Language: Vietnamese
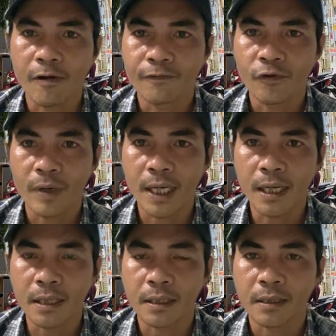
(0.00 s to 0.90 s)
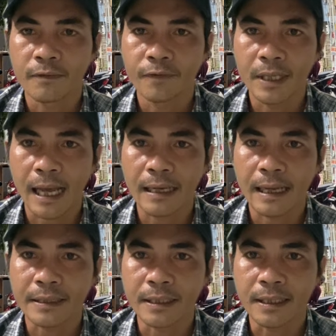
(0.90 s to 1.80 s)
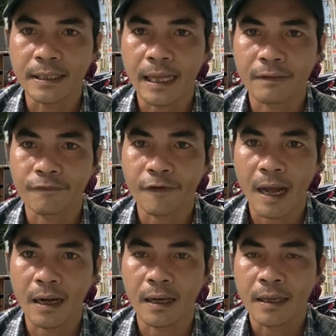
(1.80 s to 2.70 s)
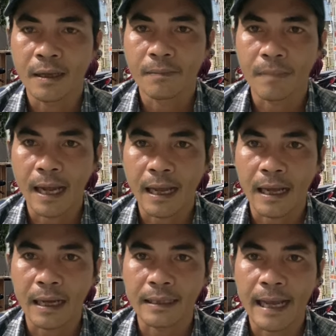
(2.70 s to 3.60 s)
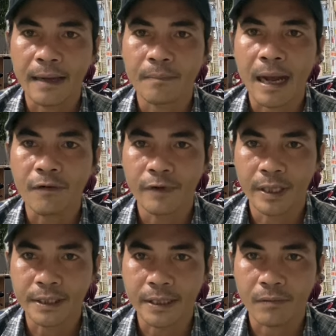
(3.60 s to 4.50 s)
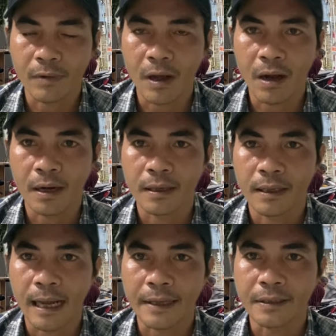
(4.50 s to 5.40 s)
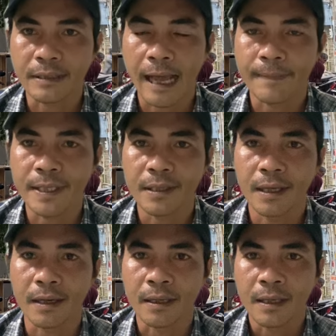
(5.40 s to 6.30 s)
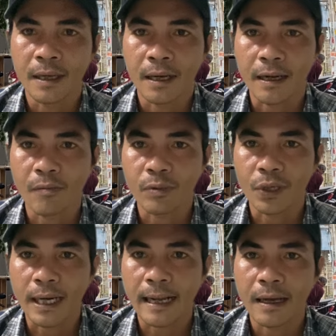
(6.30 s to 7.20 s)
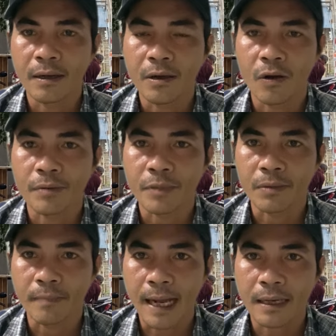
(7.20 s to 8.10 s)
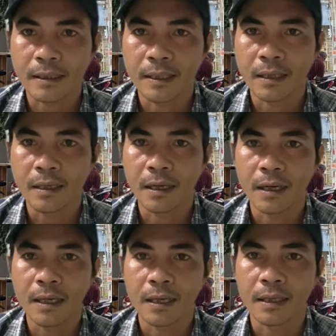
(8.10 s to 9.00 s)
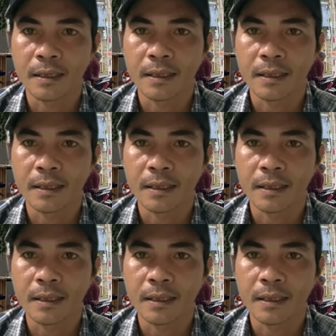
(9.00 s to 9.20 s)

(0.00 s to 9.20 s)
con vua ơn với lại là những cái thành phần mà đang bảo vợ chị Hồng Loan là hiện tại bây giờ không có ra ở ngoài miền Bắc để uh,